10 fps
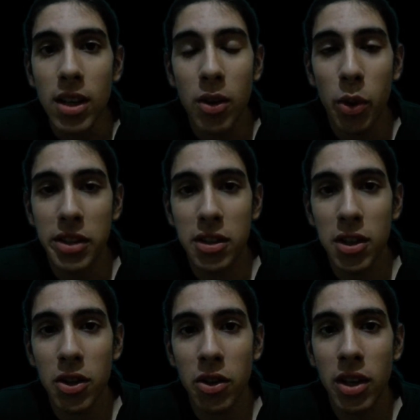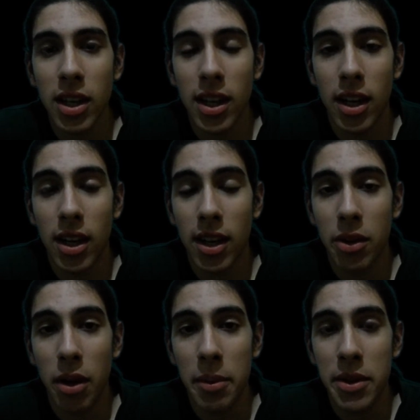cuestiono, ¿no? El,
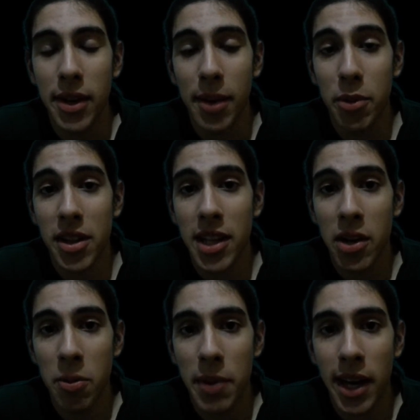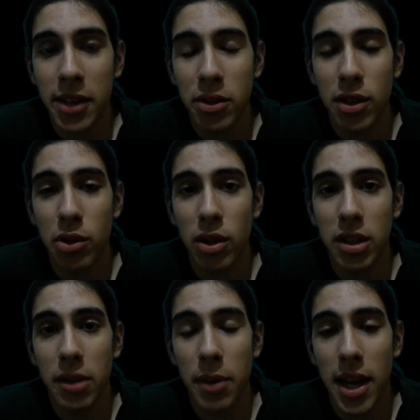razonamiento que puedan darnos para que estos
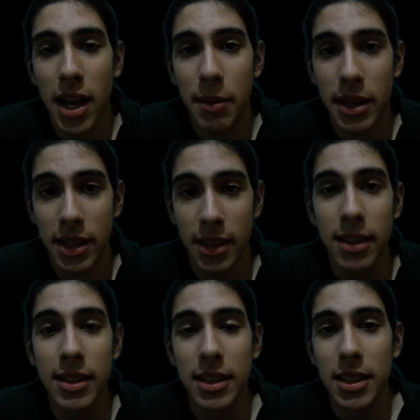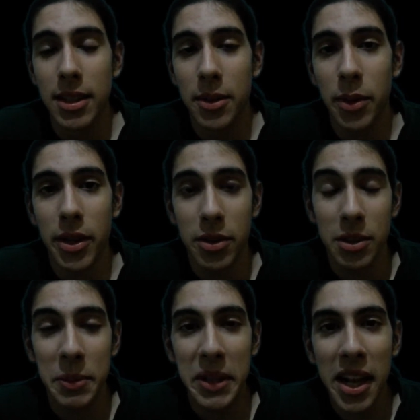astronautas vayan a Marte. Bueno,
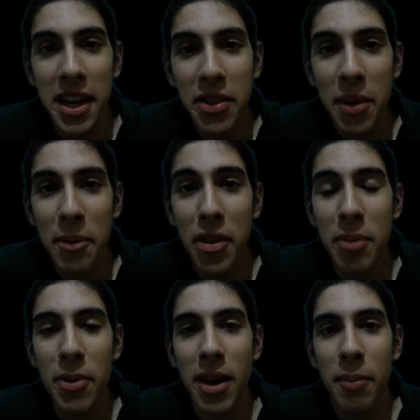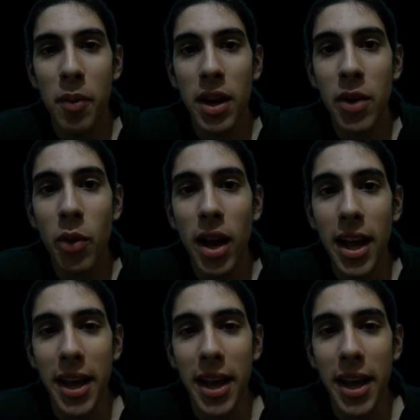se me está riendo al principio de la película